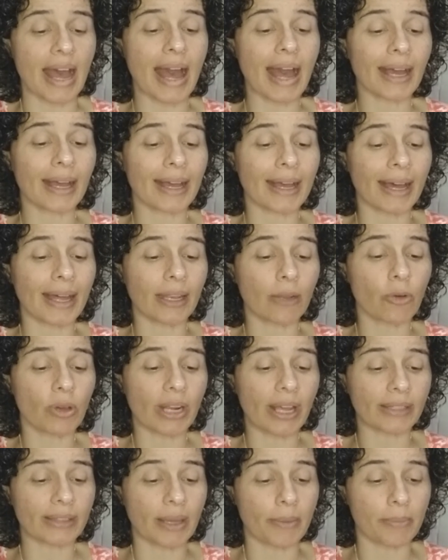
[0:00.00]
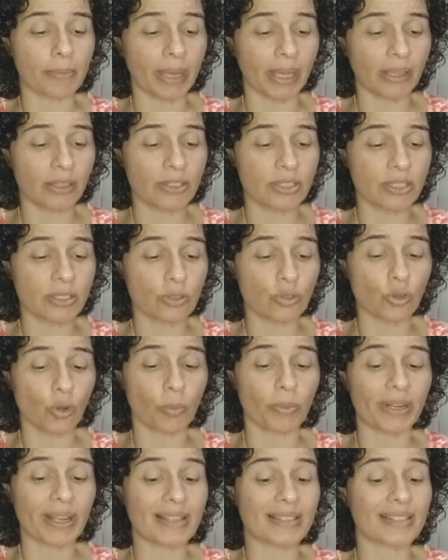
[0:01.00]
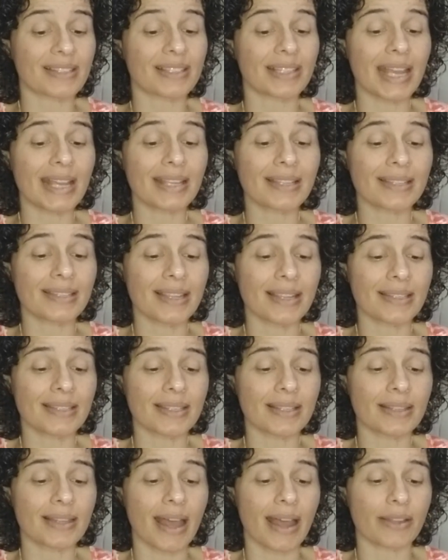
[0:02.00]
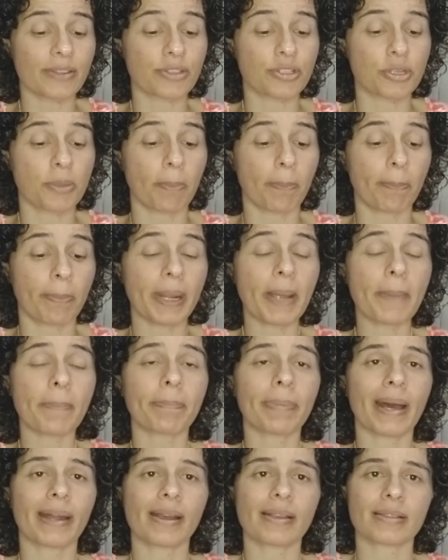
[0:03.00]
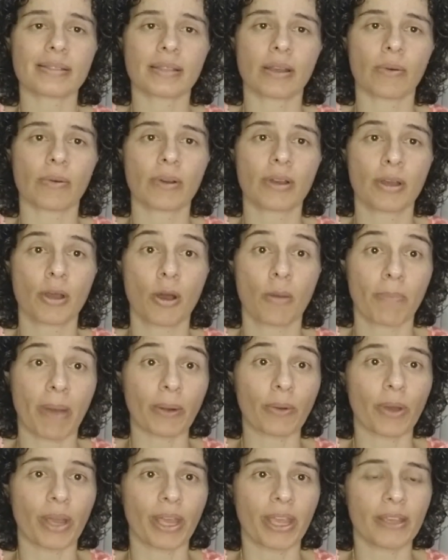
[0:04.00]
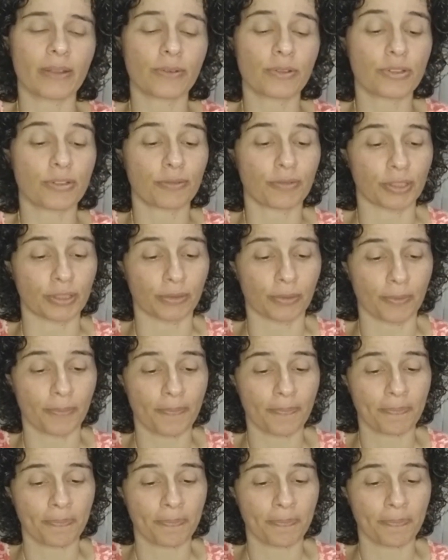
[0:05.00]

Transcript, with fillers: acaloradamente sobre as necessidades de preparação para o reino divino.